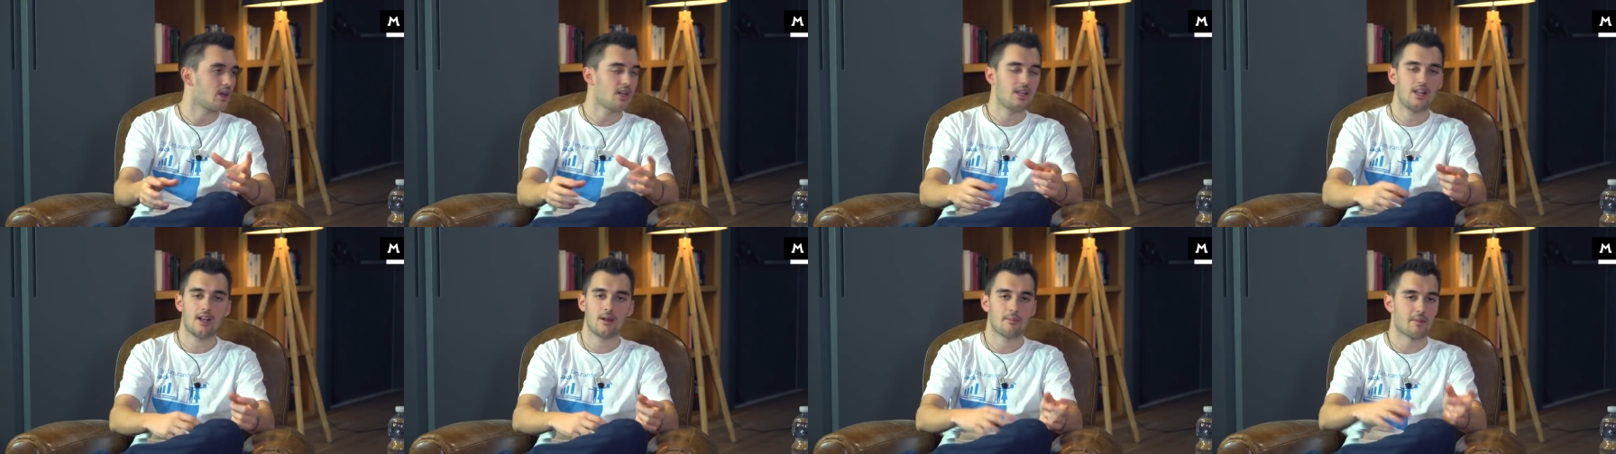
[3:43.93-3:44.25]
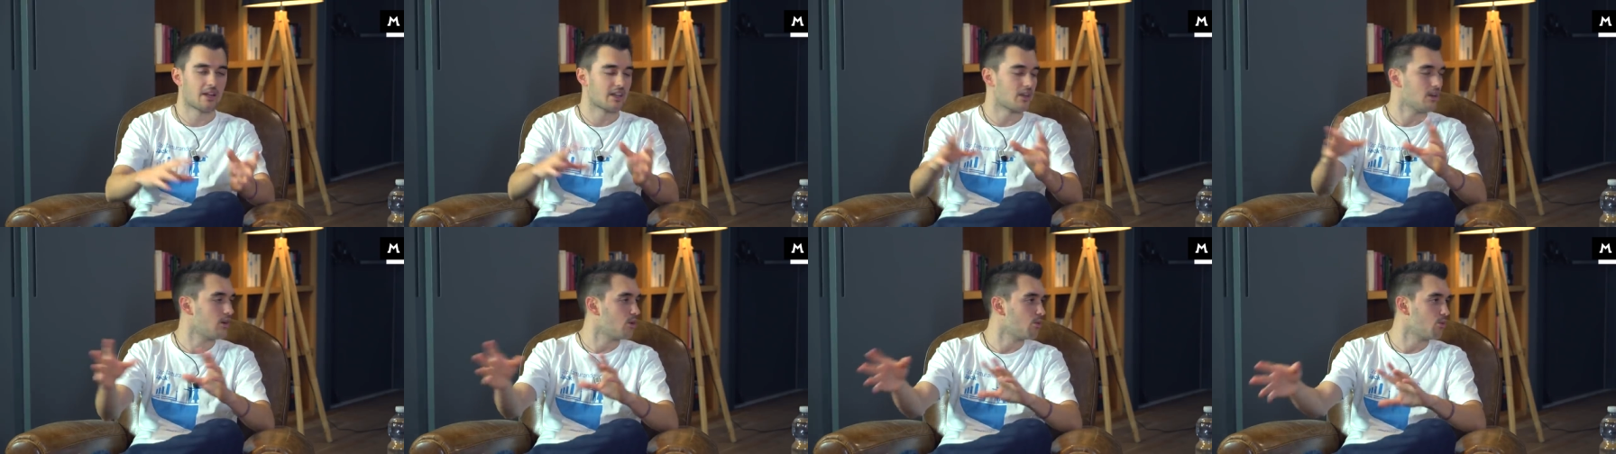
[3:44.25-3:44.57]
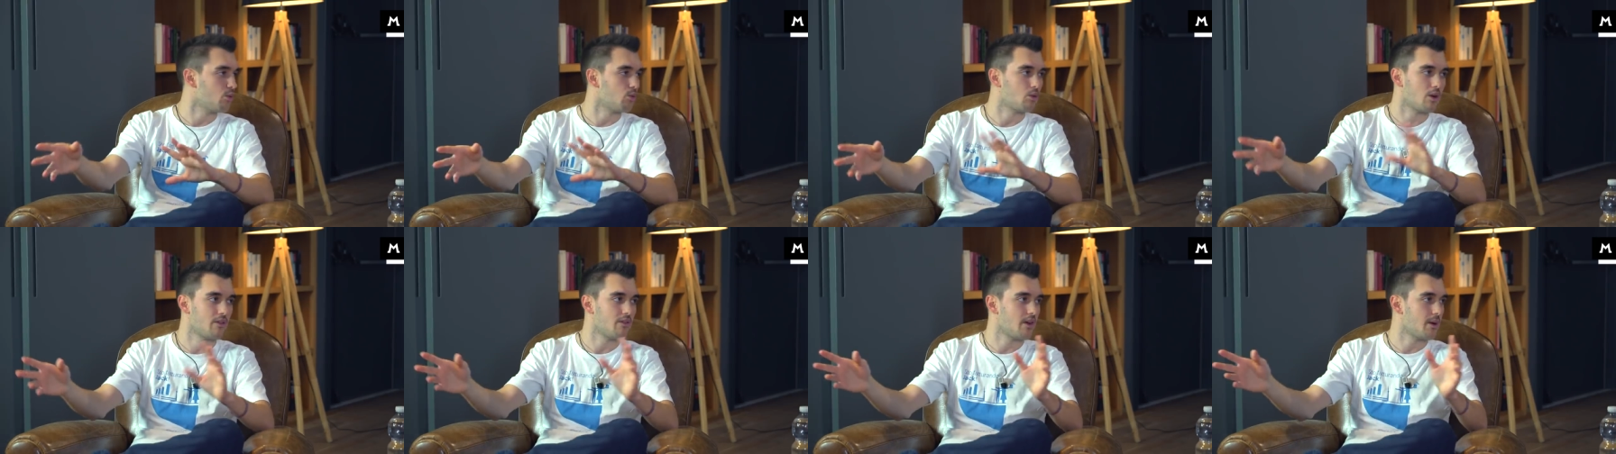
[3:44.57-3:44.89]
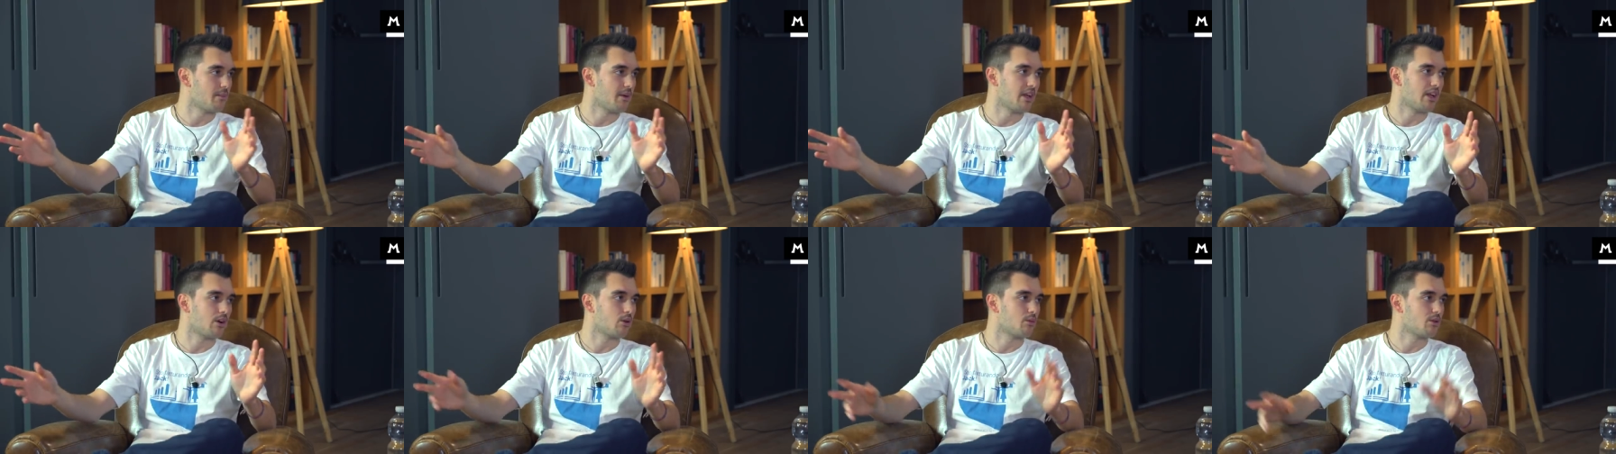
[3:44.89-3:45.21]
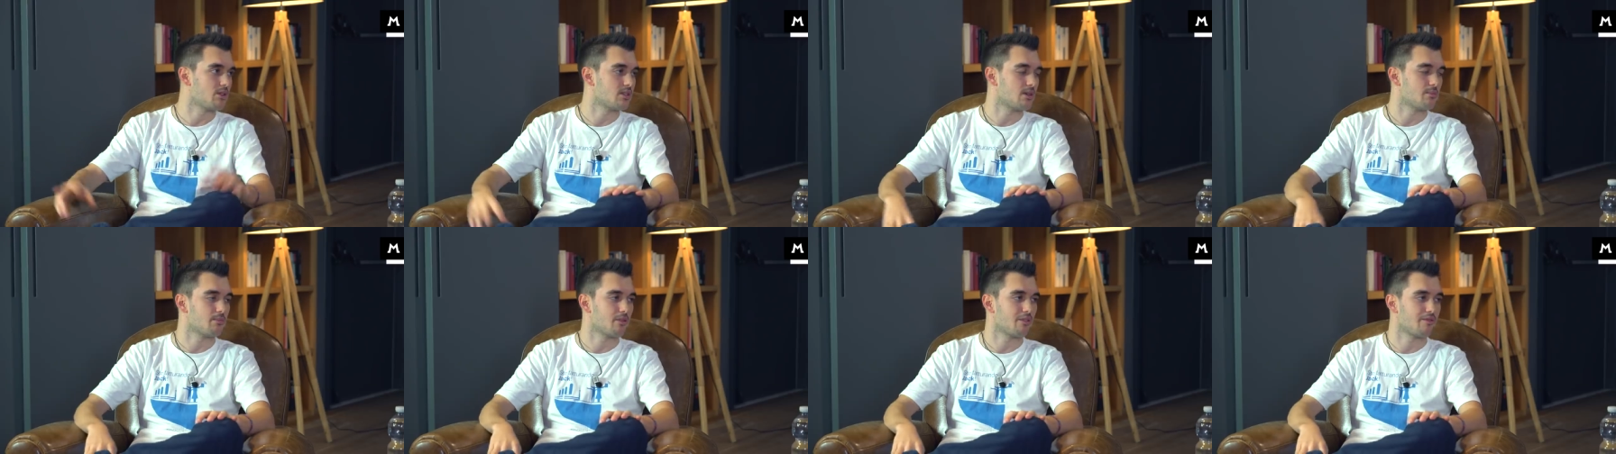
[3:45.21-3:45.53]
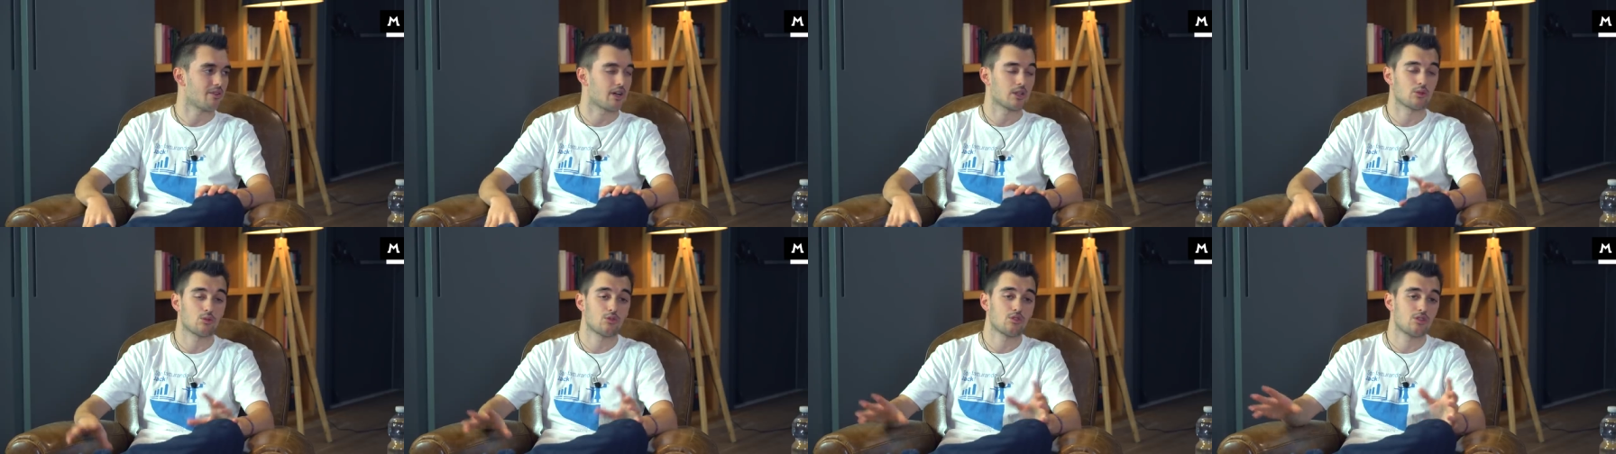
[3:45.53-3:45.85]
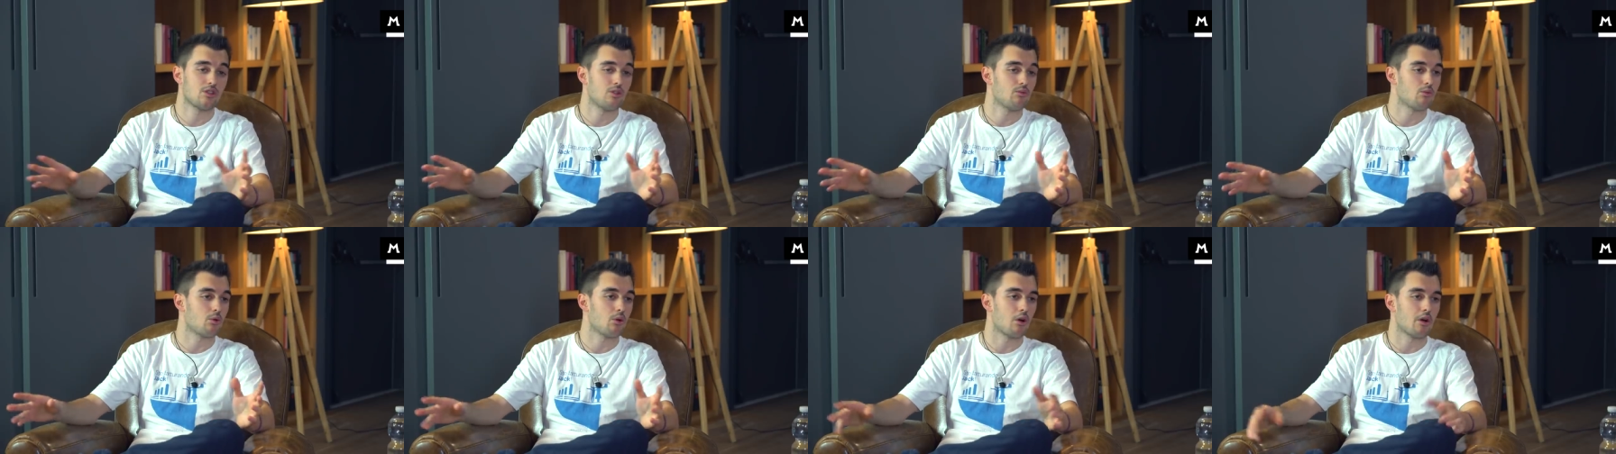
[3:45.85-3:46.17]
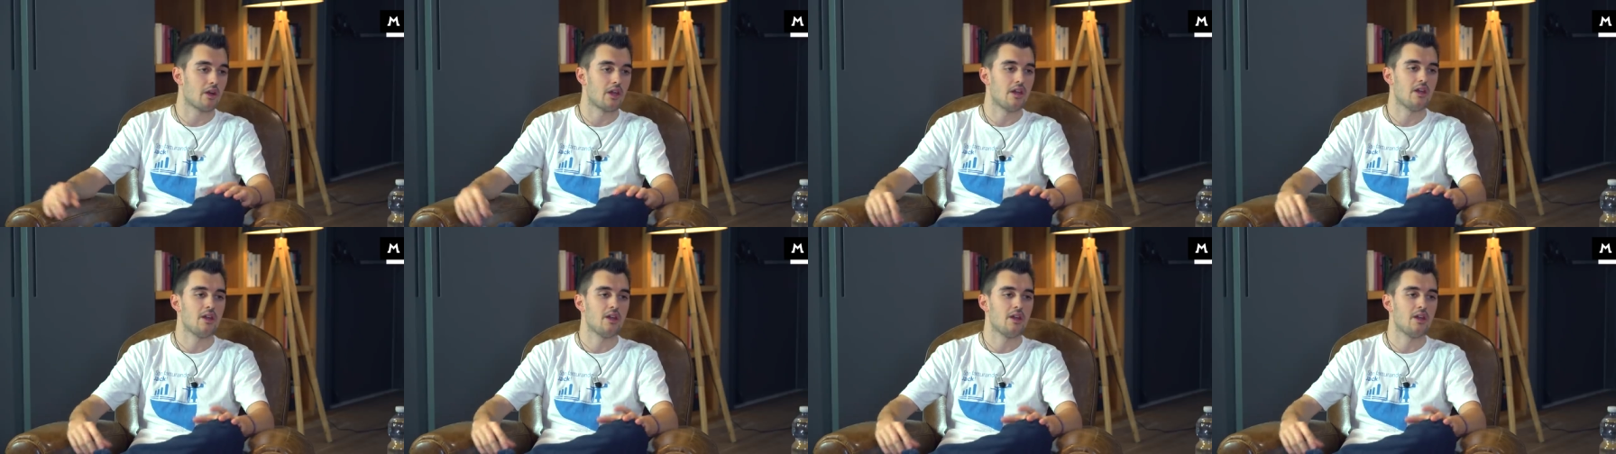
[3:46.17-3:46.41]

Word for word: gliela mandi comunque via mail come sempre fatto se vuoi.